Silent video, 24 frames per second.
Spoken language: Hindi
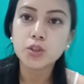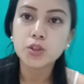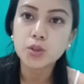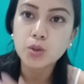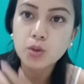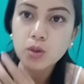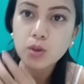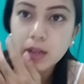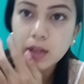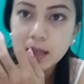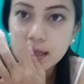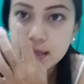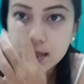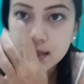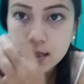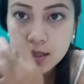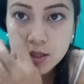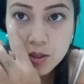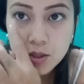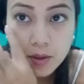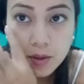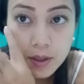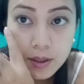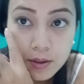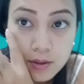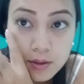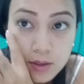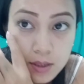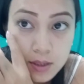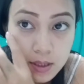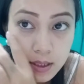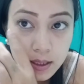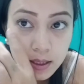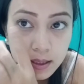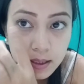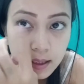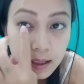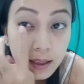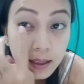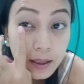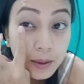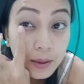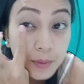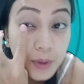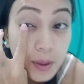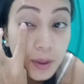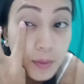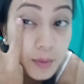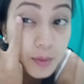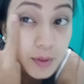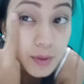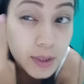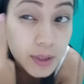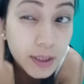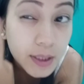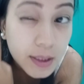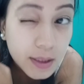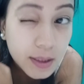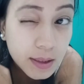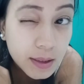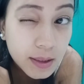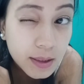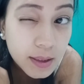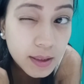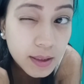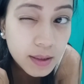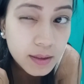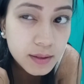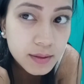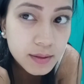तो लेसेस जो है कुछ नहीं ढाला है अभी आप लोग देख सकते हैं